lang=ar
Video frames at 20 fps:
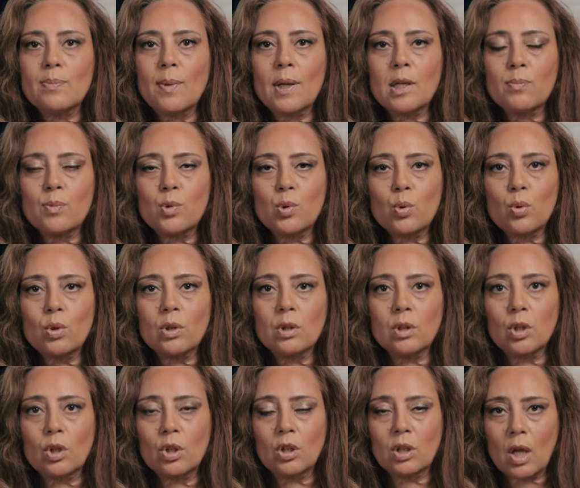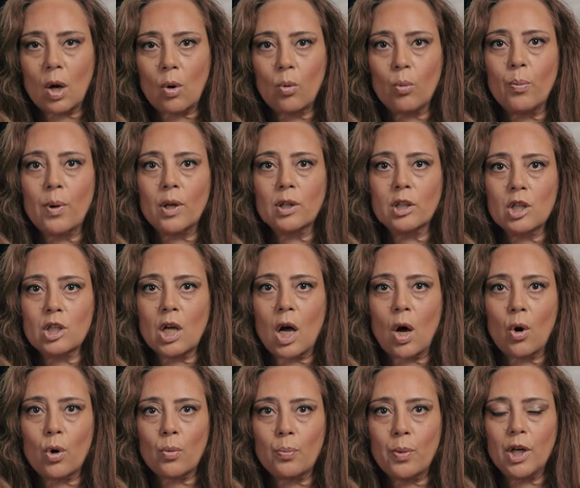أثبتت بسورة التوبة
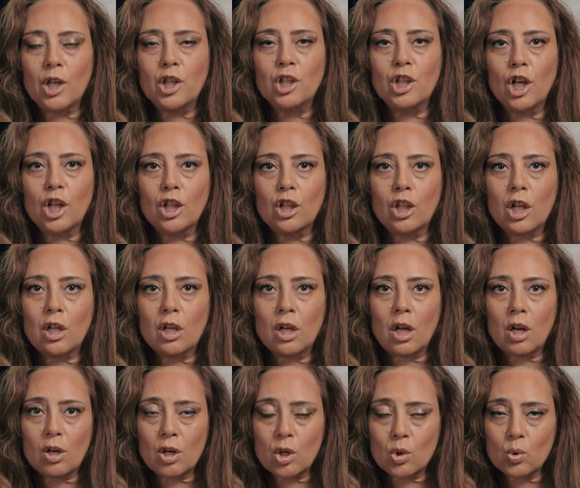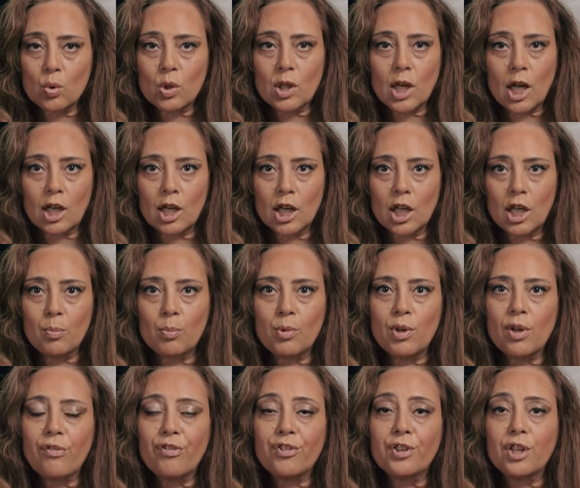49 أن الرسول كان إيه
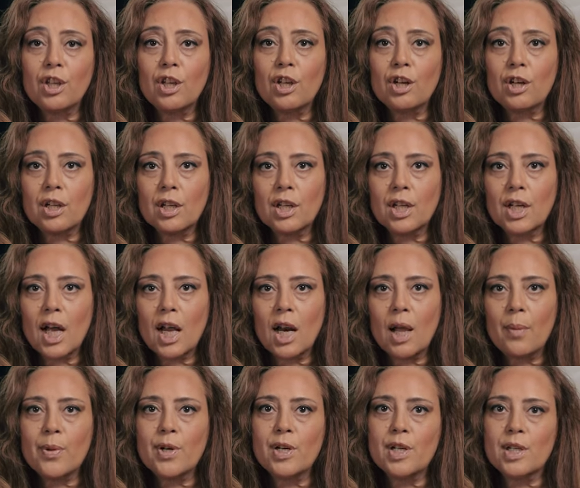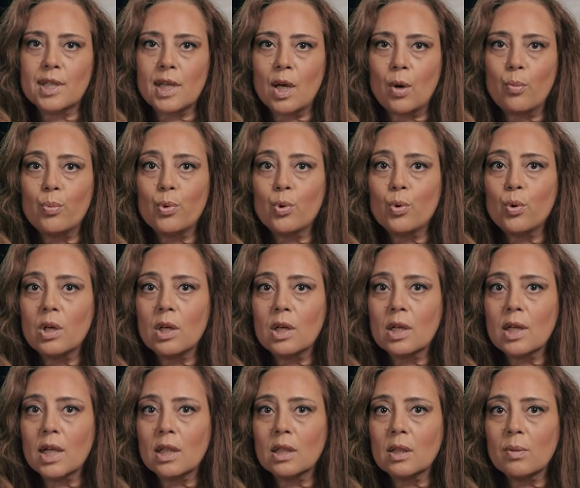بيفتن الرجالة بالنساء وبيقول
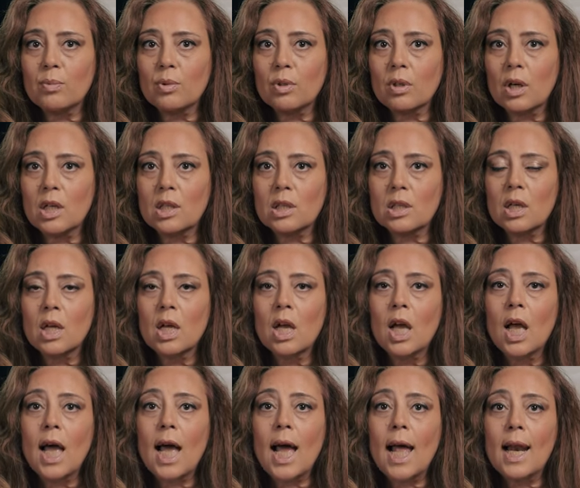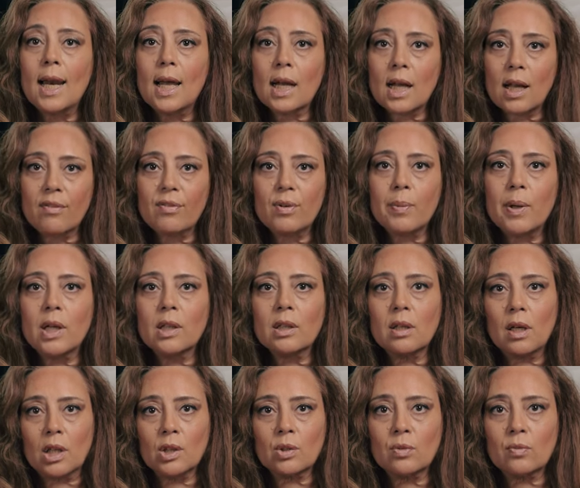للجد ابن قيس هل لك في بنات
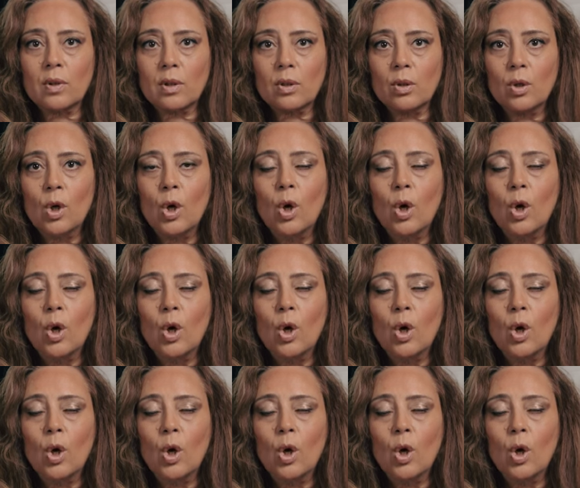الأصفر